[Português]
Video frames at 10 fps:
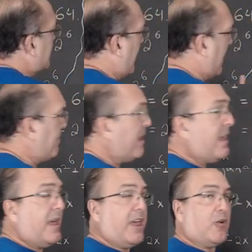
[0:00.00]
A.
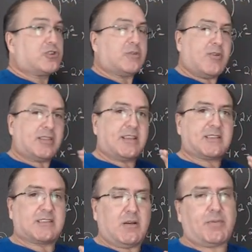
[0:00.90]
Eu chamo a
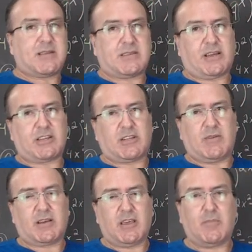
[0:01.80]
atenção para essa questão
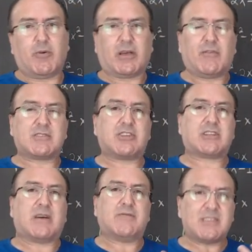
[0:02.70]
aqui porque você
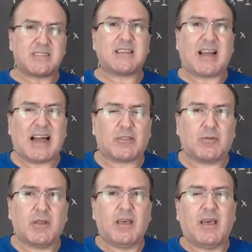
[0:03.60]
está
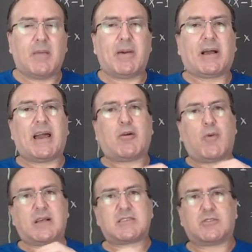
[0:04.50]
viciado em pegar
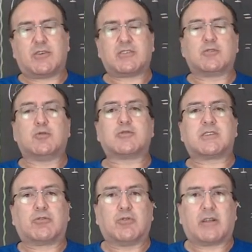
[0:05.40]
equações do
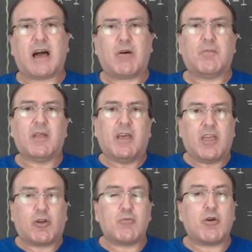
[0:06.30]
segundo grau
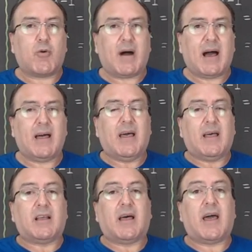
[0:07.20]
em que o meu A
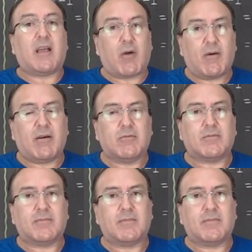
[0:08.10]
é igual a 1.